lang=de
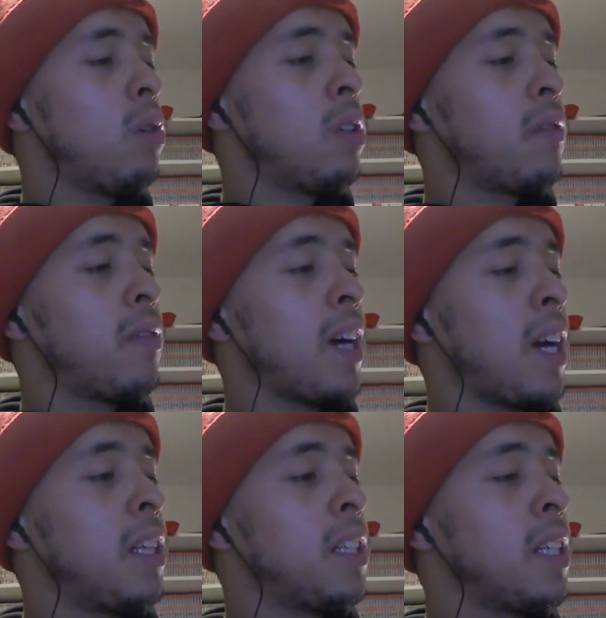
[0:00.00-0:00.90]
und
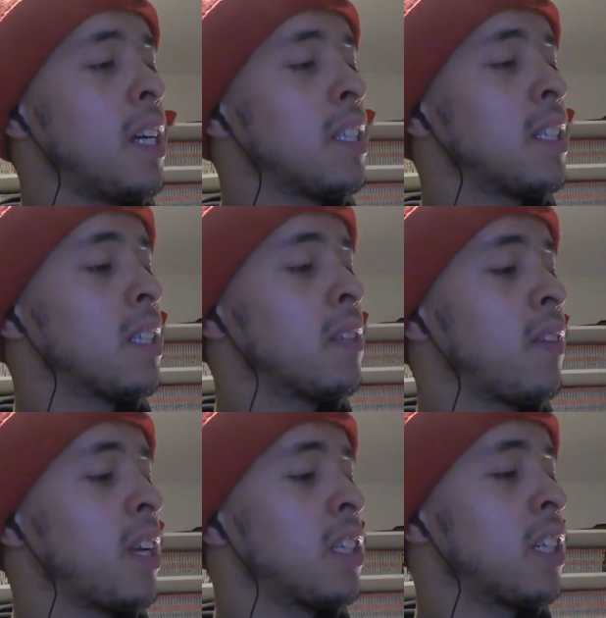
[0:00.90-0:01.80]
für alle, die
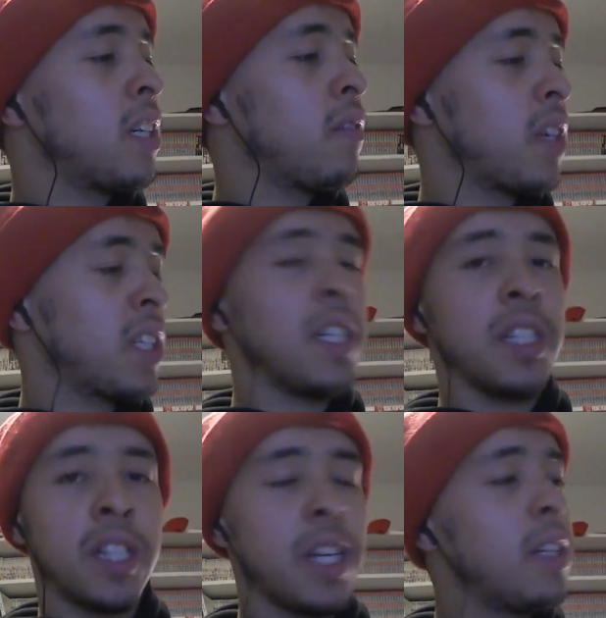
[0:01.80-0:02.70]
das vielleicht
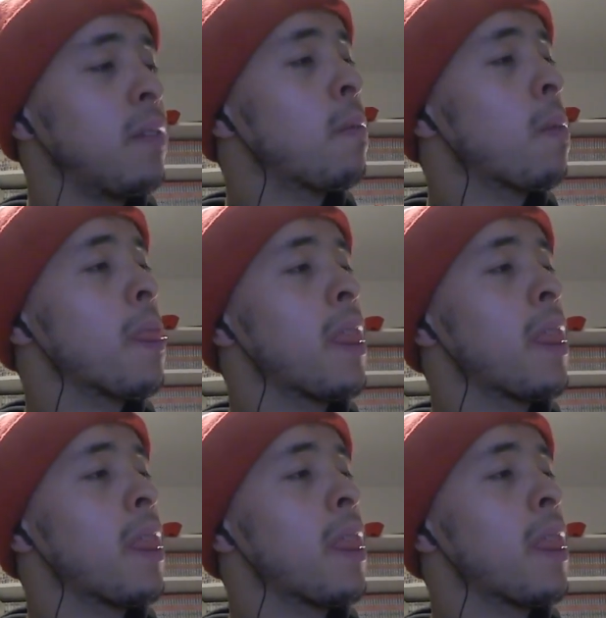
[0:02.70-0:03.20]
wahrscheinlich kennen,